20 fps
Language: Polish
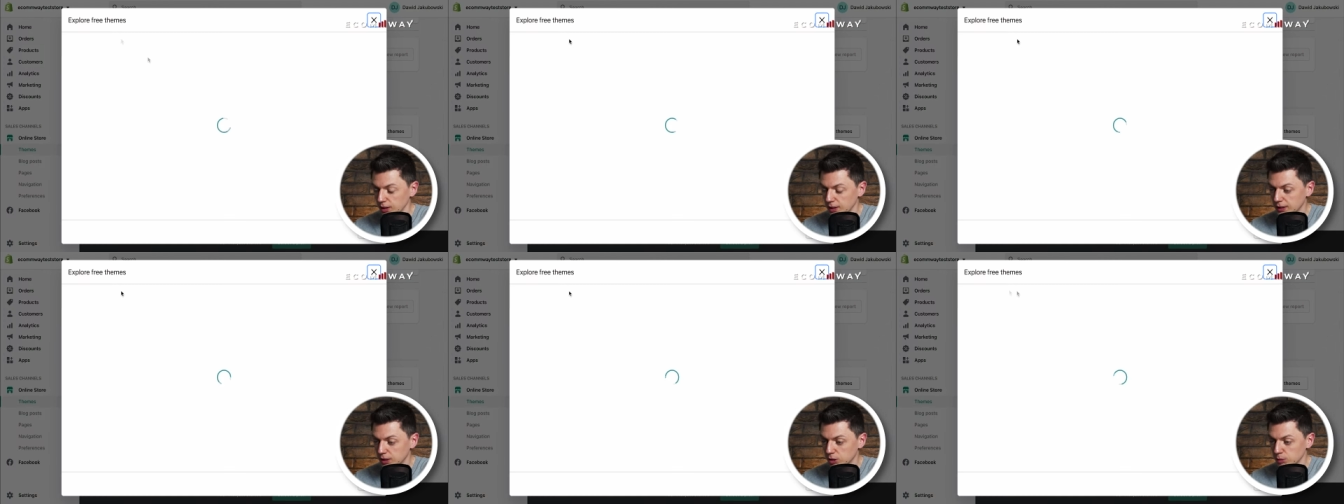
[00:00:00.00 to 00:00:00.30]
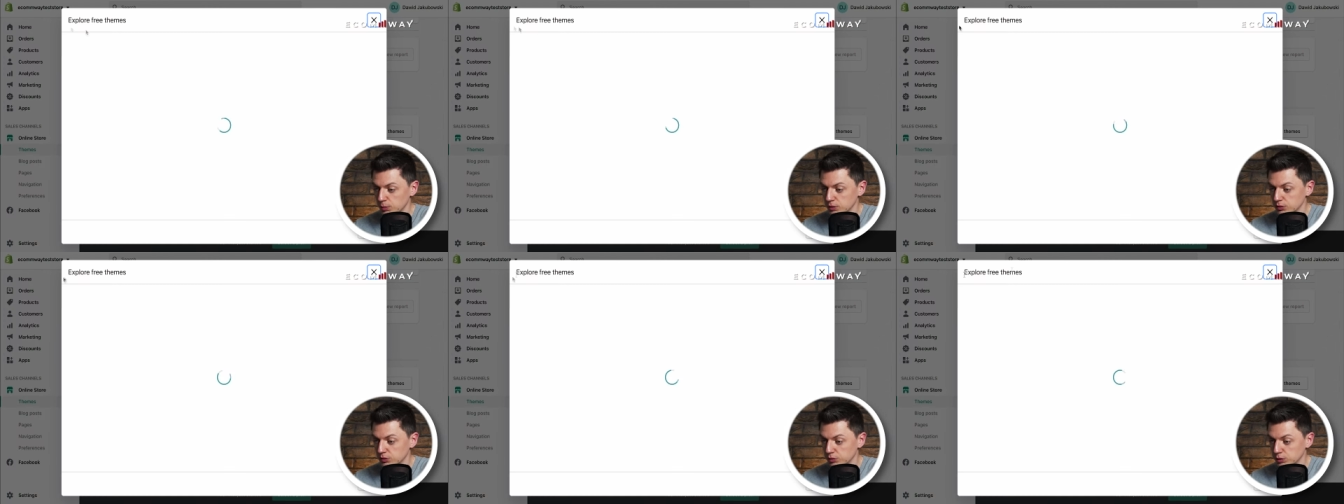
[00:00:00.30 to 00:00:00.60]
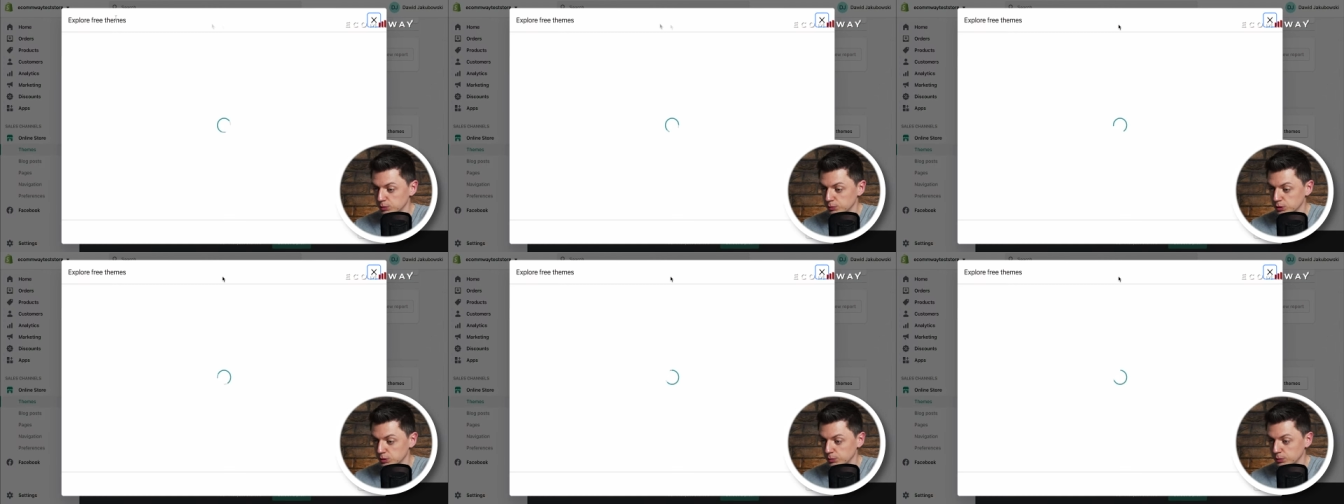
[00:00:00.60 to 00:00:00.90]
Natomiast
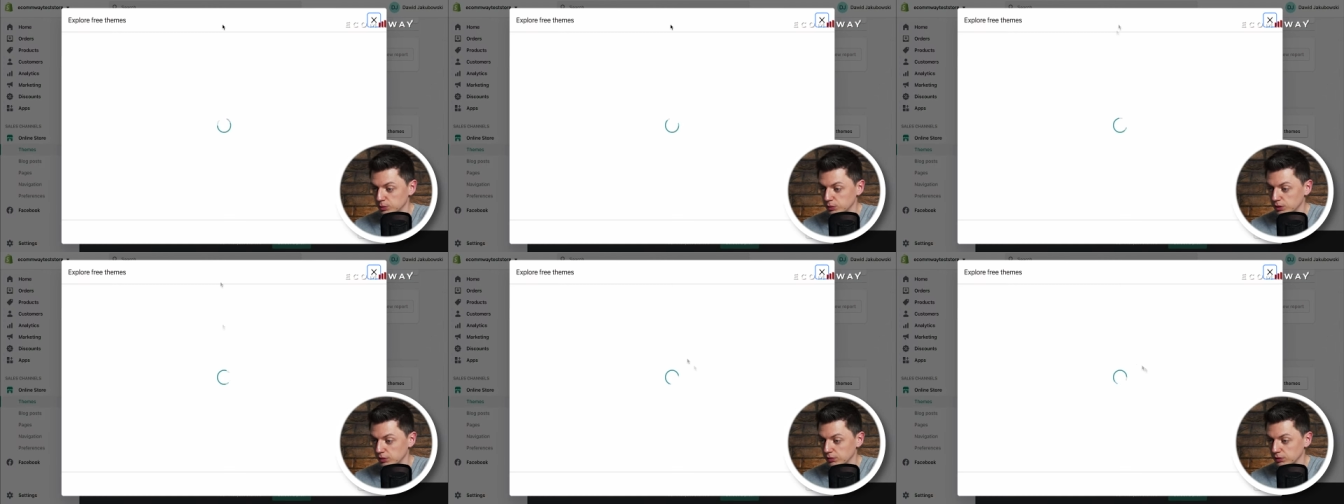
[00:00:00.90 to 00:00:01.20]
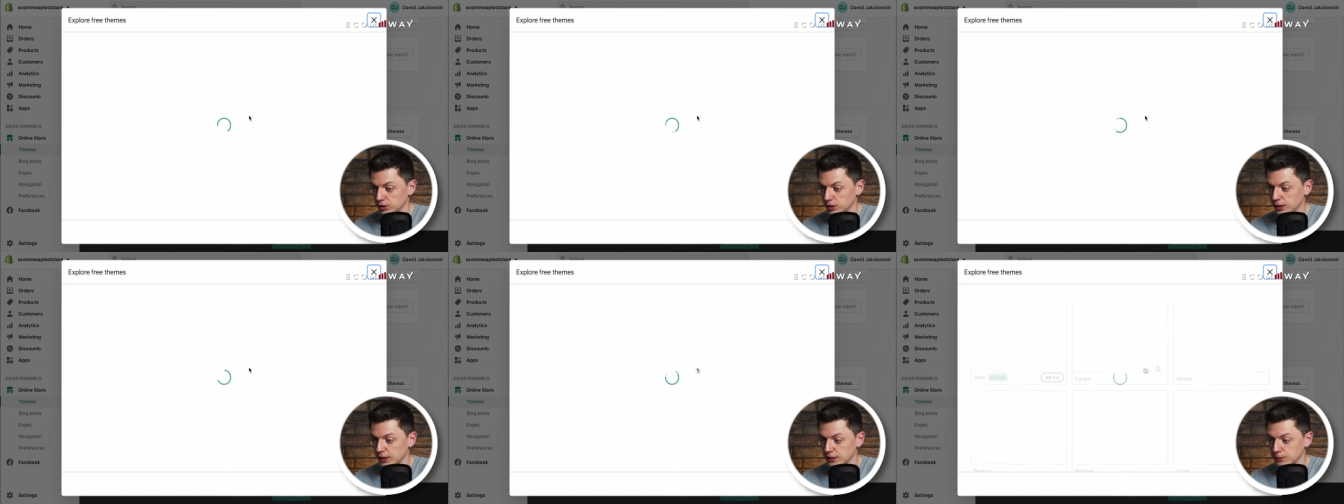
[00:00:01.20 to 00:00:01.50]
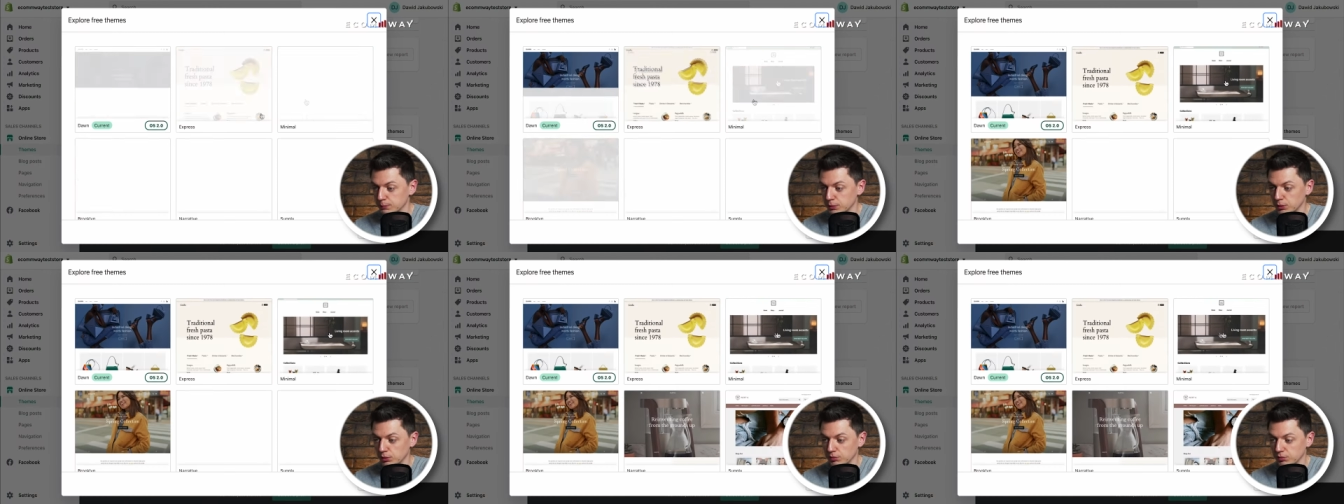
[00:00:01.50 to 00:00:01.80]
wchodzimy sobie tutaj właśnie
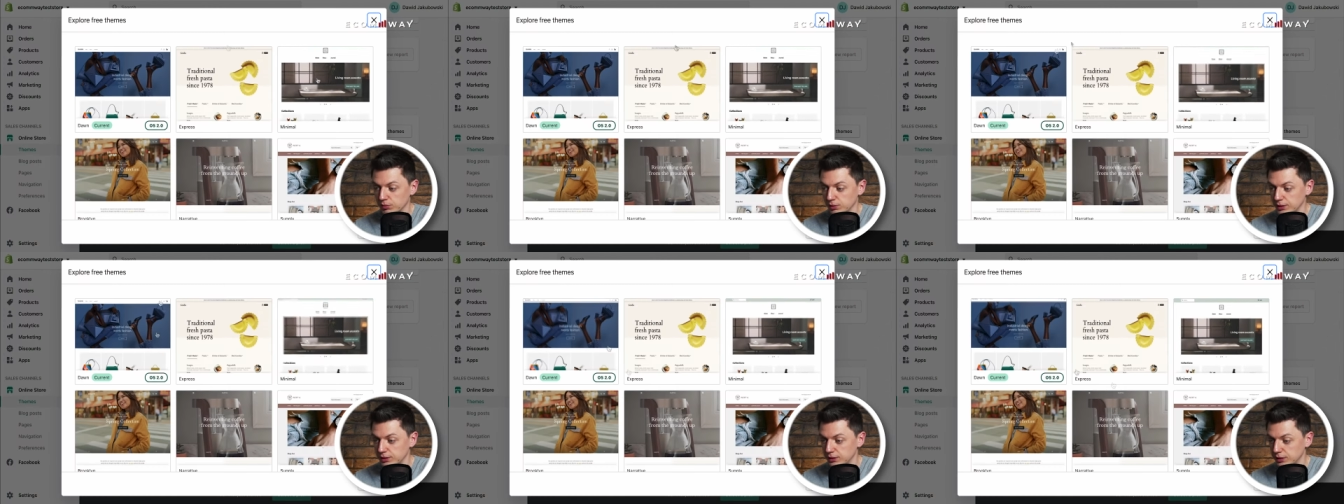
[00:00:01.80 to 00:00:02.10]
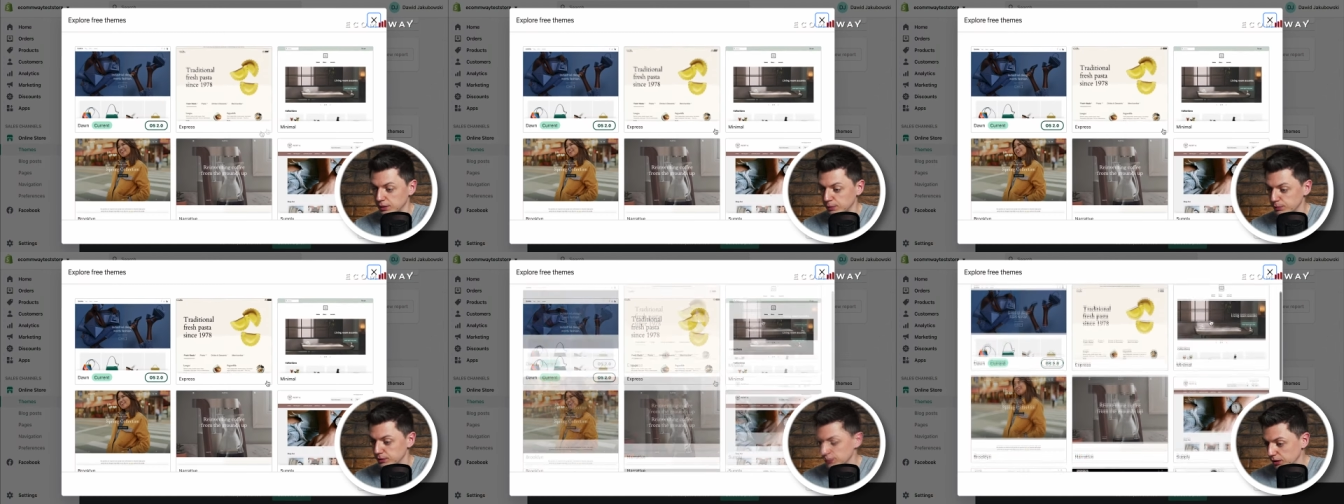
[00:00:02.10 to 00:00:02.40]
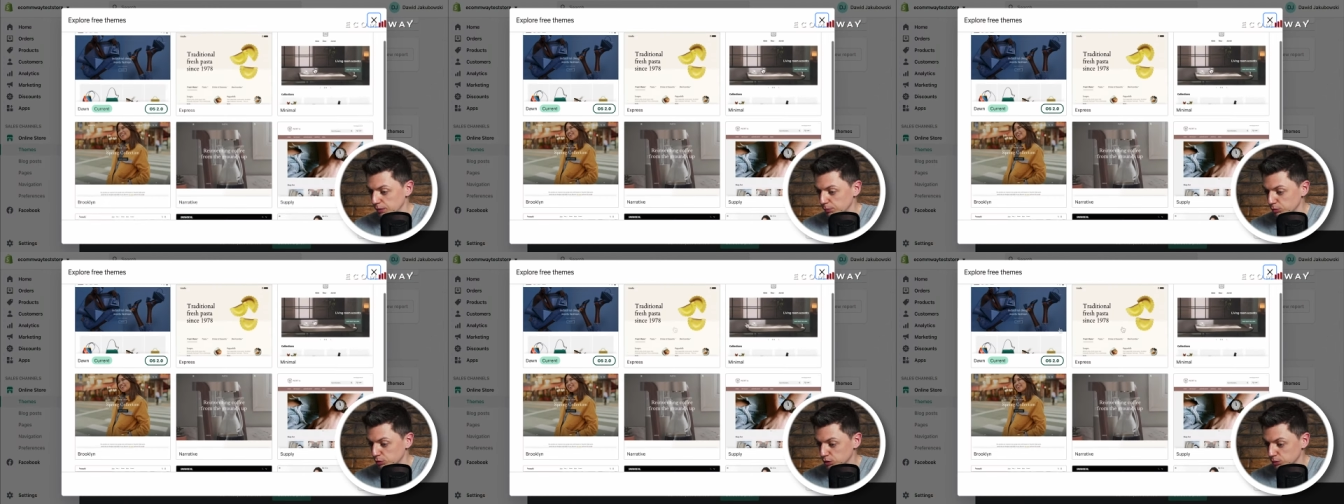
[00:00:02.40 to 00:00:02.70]
Explore Free Themes
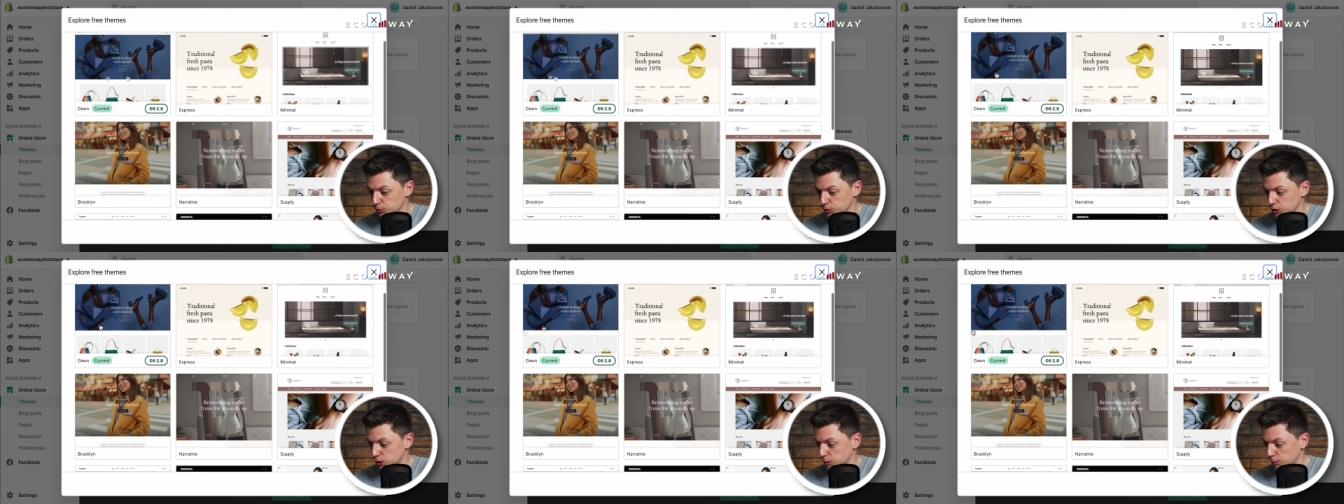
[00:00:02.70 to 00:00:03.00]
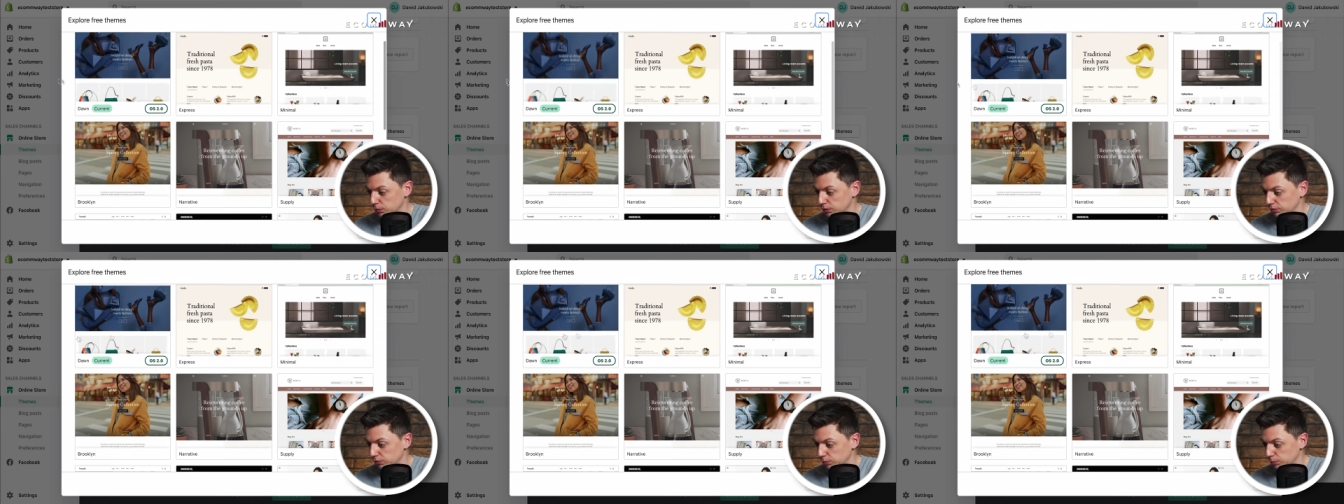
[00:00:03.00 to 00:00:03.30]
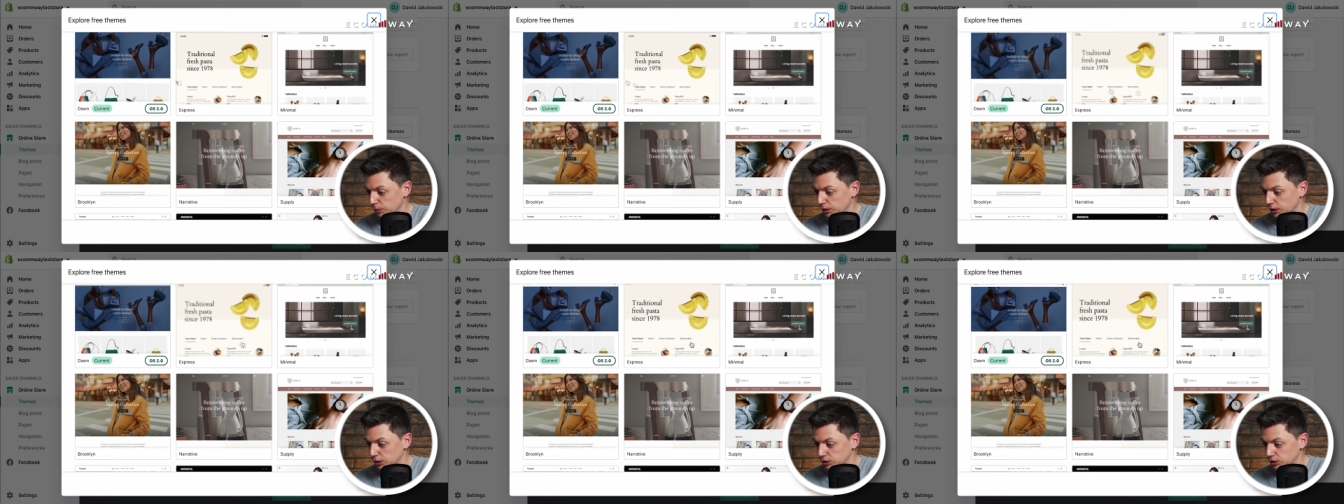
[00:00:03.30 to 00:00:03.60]
i możemy sobie
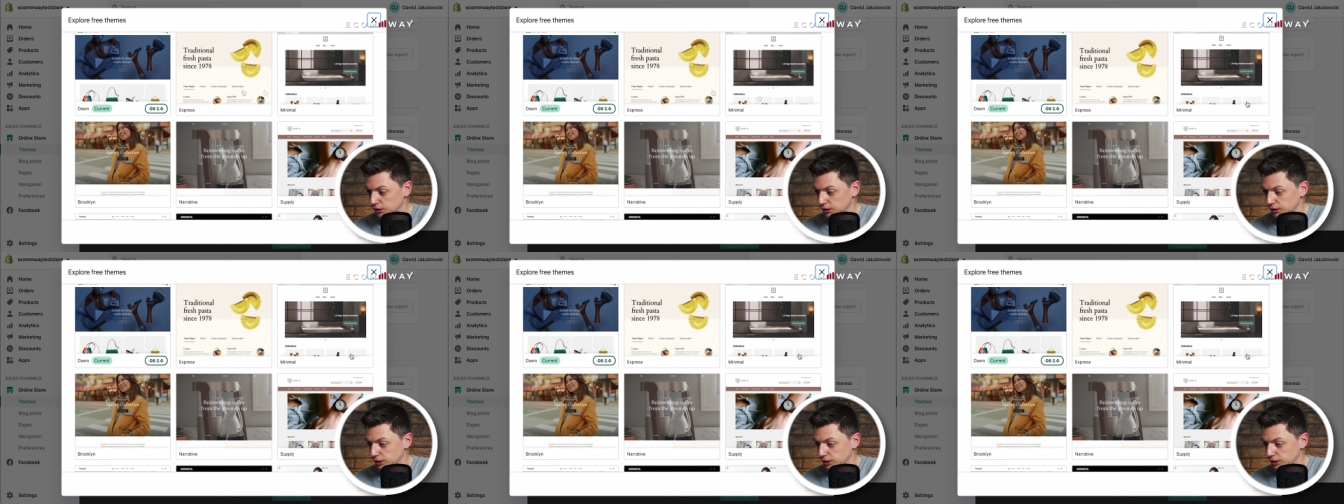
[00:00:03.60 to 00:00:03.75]
wybrać